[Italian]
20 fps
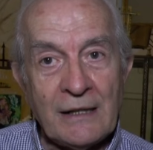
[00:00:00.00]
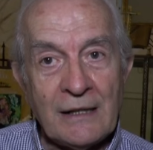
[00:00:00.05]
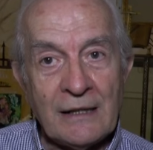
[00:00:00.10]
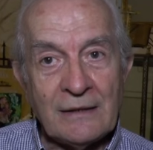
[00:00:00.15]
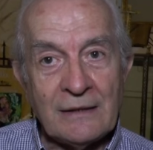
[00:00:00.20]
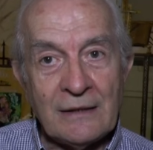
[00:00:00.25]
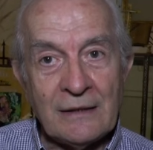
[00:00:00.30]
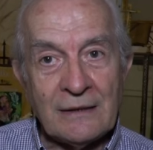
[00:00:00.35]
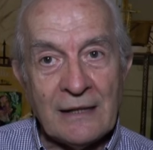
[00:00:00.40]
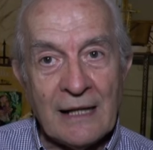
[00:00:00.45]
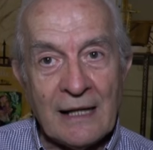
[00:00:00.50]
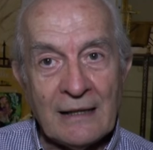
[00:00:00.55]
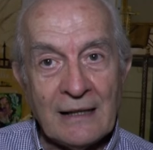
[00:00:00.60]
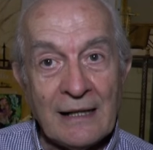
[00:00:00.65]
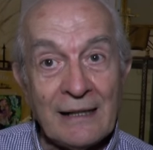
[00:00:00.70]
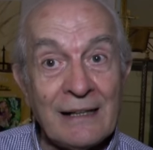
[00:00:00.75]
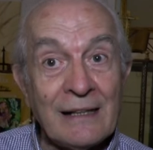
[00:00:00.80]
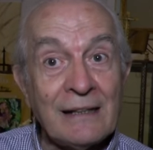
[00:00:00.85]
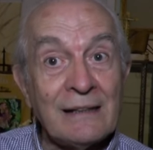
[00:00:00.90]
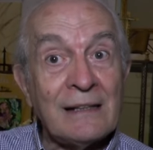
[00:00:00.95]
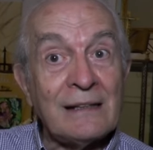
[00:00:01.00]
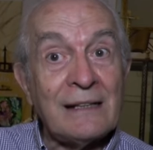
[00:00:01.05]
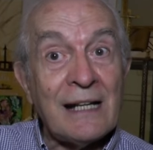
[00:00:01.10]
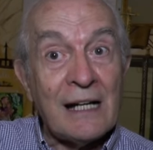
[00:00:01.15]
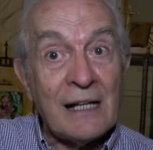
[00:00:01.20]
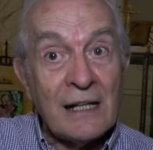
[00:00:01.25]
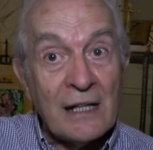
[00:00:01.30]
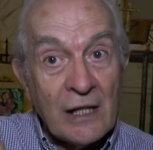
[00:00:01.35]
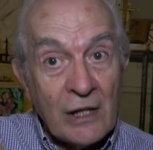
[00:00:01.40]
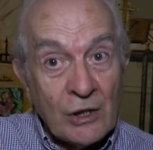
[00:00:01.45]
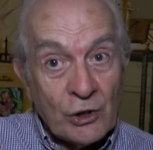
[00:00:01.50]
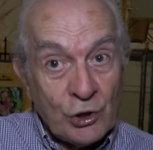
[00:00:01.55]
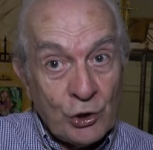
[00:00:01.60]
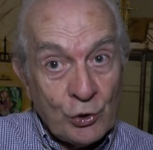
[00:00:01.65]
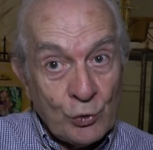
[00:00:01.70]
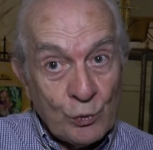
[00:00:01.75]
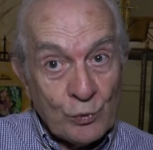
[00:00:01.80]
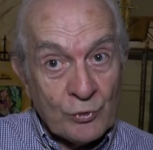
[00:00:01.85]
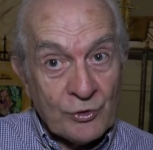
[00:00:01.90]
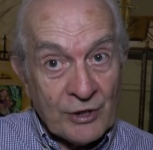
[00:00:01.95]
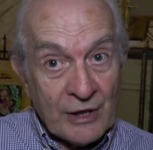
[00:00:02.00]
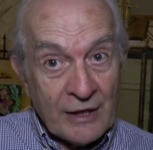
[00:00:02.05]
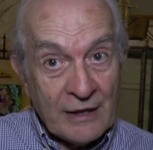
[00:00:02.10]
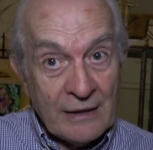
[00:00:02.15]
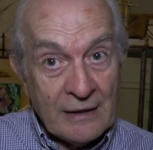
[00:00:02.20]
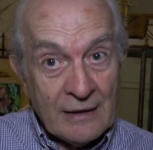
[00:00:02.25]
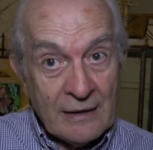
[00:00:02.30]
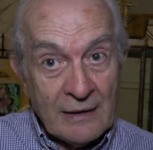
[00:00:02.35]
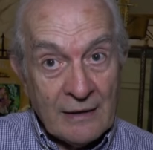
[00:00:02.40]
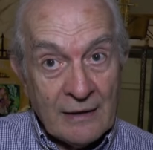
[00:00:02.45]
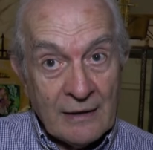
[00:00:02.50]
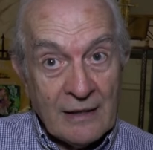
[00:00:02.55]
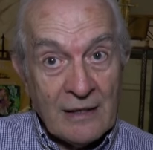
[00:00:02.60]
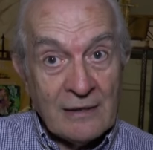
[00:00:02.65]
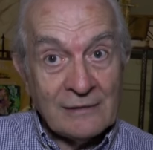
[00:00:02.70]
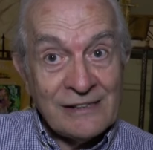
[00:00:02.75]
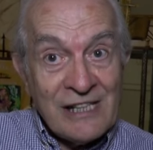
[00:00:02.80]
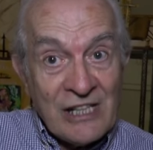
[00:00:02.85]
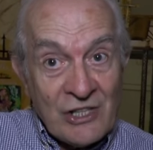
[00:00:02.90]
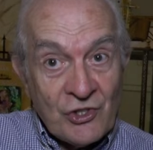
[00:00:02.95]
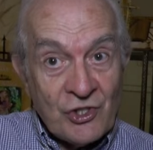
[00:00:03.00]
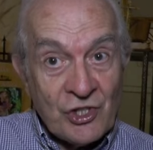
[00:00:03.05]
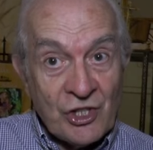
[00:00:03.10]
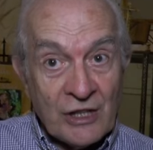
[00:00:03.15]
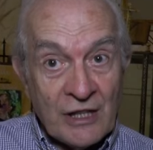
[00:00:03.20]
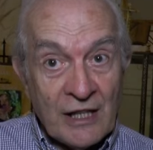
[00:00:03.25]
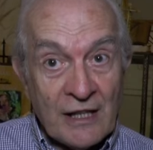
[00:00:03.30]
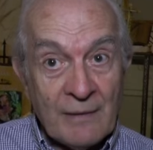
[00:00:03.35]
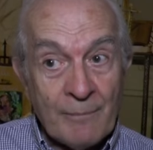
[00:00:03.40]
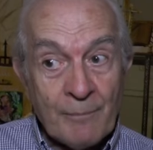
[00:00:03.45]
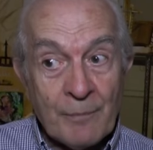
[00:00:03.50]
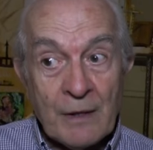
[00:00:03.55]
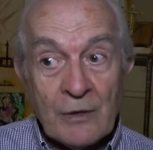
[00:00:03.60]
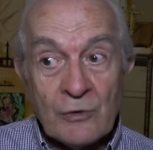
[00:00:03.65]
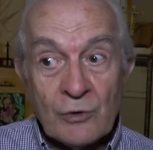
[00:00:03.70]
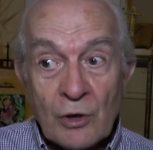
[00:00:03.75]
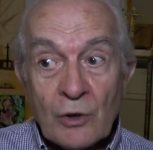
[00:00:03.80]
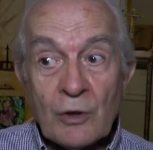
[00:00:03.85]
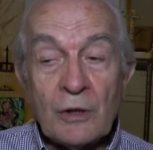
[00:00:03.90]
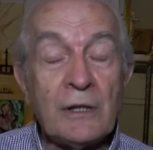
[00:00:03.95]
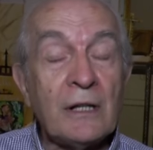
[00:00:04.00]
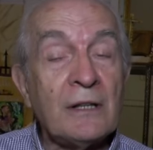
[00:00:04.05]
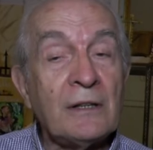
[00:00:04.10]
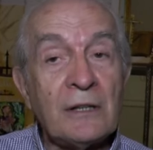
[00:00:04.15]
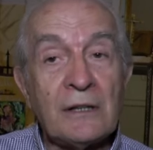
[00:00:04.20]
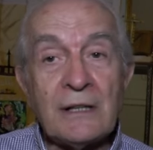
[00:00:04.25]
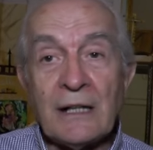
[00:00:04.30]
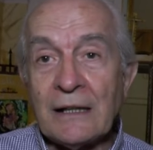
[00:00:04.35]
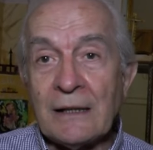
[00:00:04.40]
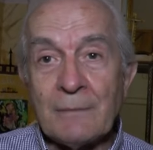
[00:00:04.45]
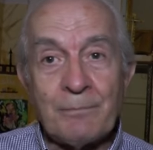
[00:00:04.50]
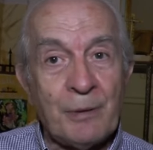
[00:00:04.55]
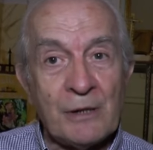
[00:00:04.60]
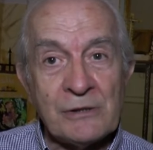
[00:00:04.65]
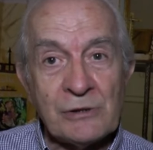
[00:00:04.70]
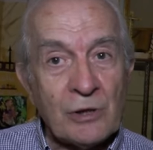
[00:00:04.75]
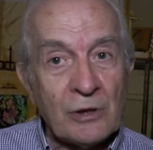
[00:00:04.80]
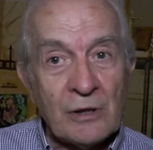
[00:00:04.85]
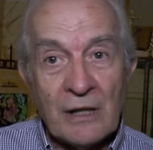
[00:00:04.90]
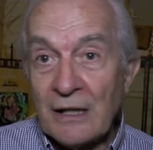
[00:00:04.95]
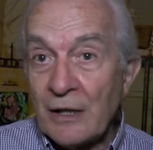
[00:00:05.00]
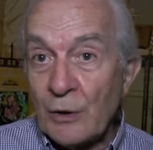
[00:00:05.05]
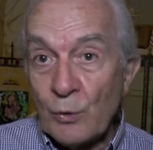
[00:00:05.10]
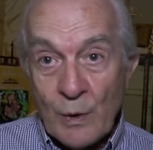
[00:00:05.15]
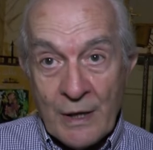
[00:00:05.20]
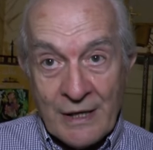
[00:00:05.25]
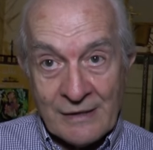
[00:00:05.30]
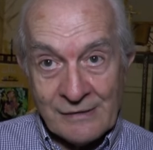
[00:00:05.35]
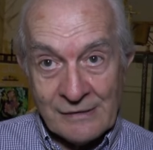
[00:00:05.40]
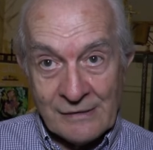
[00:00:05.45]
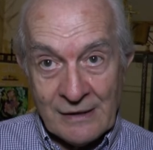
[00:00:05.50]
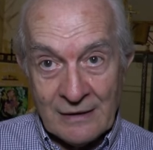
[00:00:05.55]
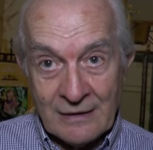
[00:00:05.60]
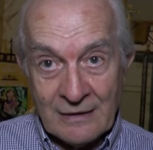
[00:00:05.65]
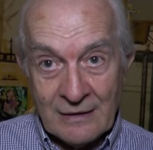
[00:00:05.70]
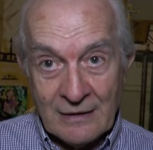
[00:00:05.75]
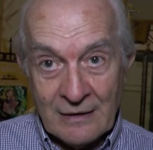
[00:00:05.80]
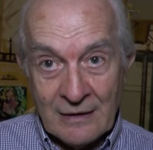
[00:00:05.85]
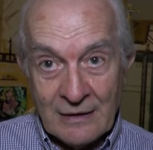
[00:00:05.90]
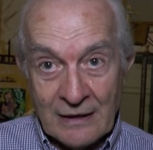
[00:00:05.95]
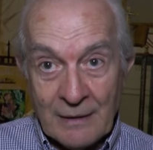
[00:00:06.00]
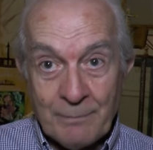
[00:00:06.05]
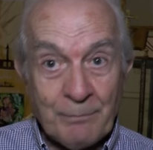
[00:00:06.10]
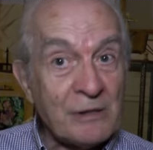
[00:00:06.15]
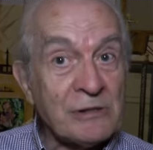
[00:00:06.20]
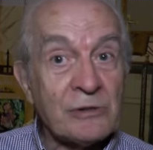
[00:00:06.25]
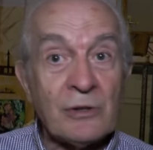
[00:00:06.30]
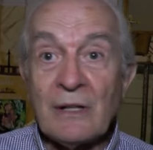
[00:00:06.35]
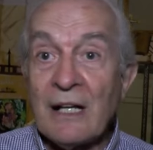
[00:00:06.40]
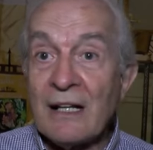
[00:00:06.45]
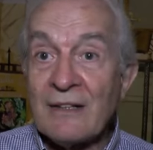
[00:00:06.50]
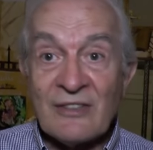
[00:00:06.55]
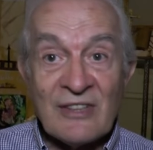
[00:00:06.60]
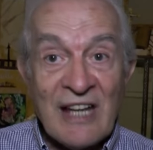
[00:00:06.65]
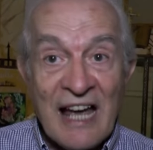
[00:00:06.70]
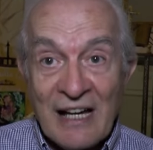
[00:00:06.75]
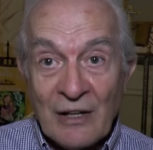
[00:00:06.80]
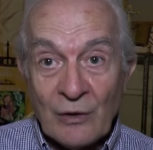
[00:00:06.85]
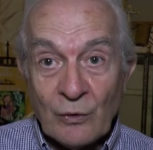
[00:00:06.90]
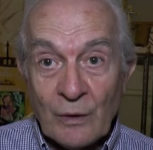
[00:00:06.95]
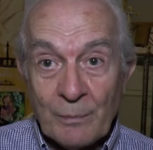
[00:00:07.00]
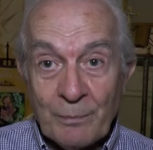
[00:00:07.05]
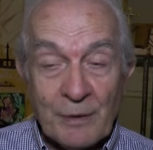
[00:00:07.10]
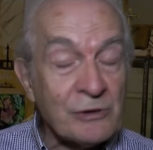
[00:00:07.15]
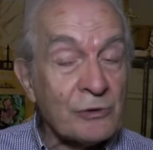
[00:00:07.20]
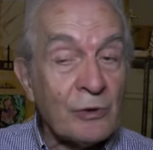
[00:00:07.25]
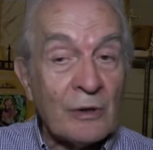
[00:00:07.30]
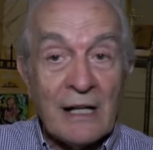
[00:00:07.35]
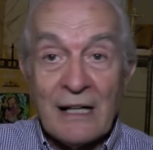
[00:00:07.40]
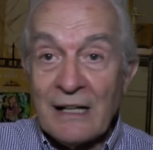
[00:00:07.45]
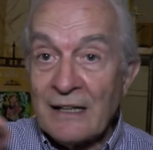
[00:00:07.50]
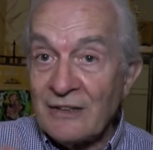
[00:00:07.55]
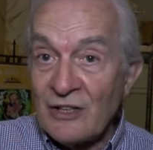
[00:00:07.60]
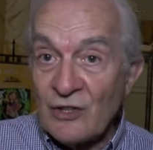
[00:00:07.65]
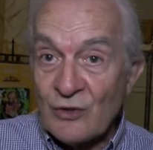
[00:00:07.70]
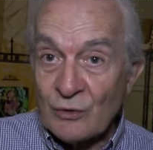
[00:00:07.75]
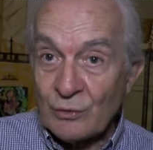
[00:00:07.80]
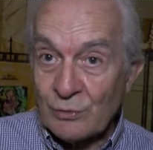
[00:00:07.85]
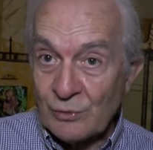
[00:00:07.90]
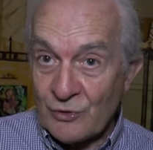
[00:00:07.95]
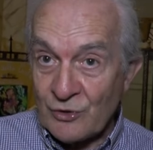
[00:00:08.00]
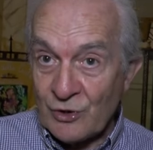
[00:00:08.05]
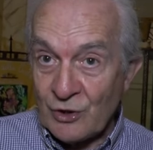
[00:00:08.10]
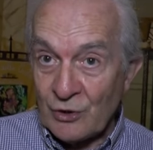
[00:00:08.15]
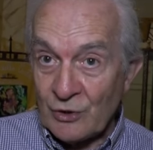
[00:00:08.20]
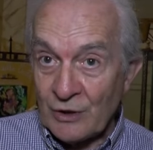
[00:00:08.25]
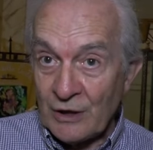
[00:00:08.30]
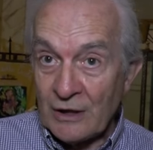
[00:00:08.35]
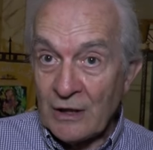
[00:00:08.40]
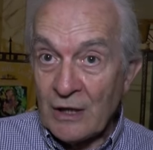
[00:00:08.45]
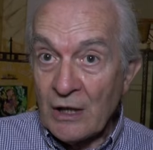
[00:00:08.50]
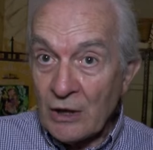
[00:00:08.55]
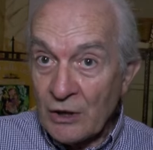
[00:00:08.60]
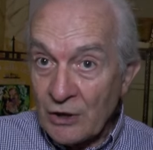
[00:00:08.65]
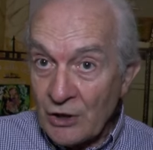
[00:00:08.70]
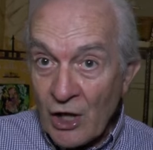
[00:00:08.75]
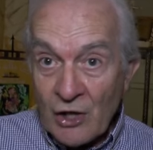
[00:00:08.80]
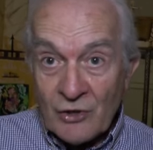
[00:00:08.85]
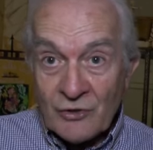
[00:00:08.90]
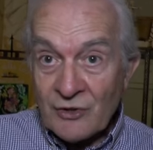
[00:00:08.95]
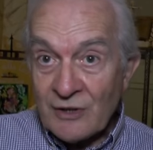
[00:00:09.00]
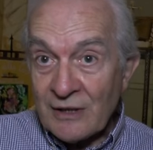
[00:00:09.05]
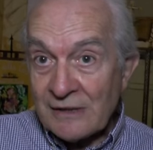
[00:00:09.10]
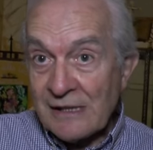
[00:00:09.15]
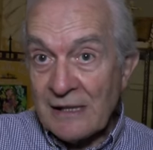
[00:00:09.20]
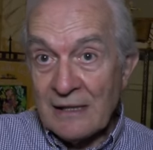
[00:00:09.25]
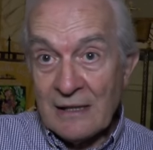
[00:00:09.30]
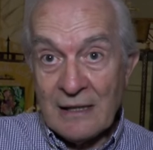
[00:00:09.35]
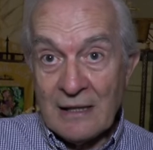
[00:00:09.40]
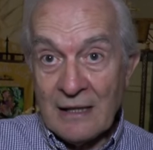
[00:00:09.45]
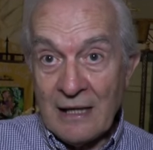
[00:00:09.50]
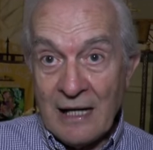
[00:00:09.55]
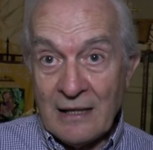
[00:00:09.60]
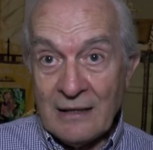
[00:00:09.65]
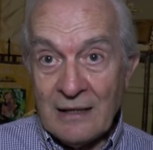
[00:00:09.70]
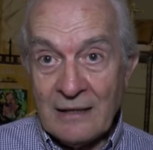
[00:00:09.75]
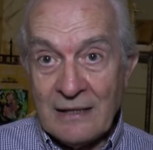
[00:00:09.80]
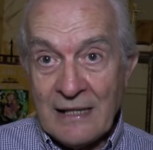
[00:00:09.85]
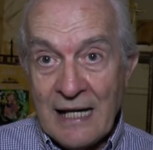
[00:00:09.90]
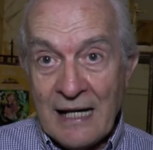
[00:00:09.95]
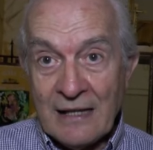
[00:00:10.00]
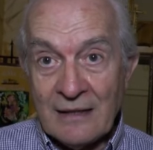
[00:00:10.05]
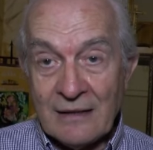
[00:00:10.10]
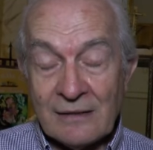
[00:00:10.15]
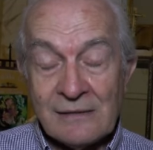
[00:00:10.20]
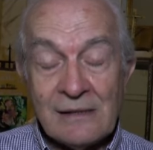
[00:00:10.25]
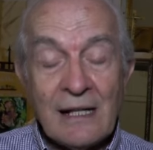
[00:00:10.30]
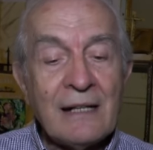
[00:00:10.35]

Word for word: identità. Le identità chiuse, rigide, sono identità che portano alle guerre che portano al sangue, portano alla distruzione nostra e degli altri.